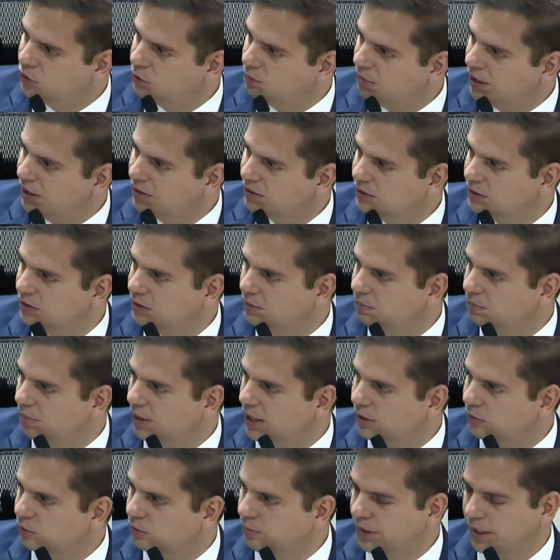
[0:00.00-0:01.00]
de
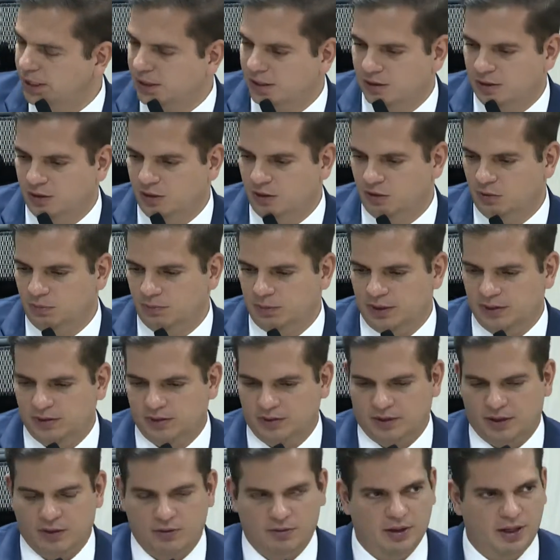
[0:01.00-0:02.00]
participar do mecanismo, mas
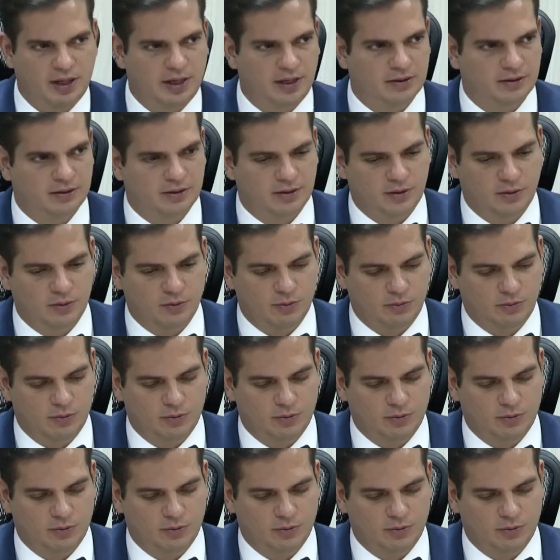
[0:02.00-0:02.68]
sem uma razão